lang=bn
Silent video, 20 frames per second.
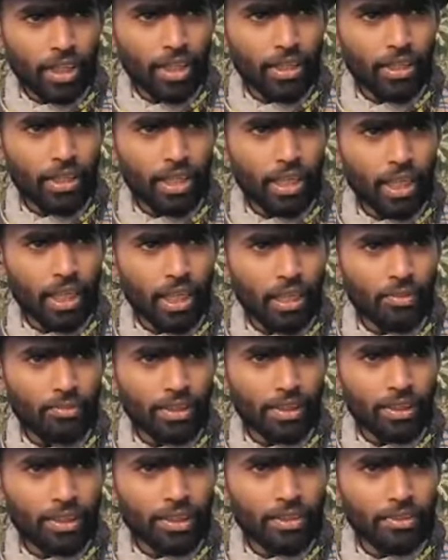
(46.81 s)
এটা
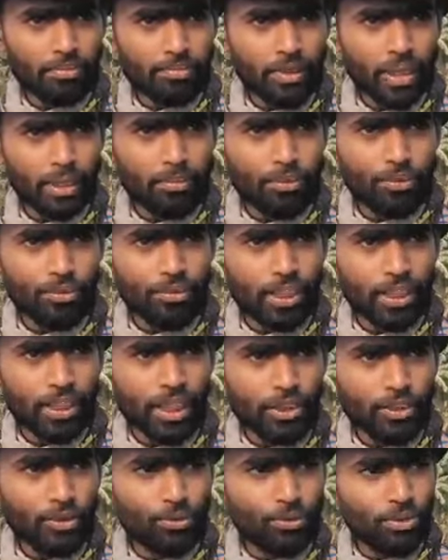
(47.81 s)
আমাদের ম্যাপ অনুযায়ী
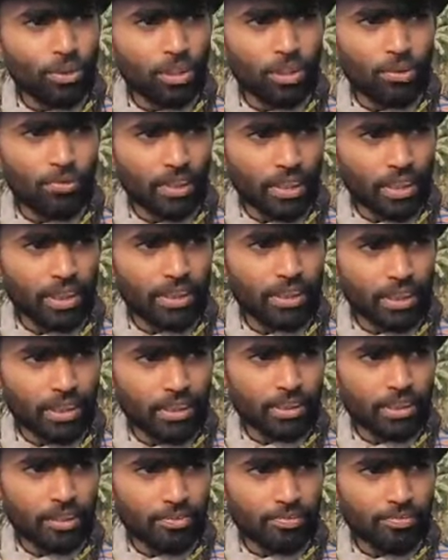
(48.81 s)
একশো কুড়ি কিলোমিটারের কাছাকাছি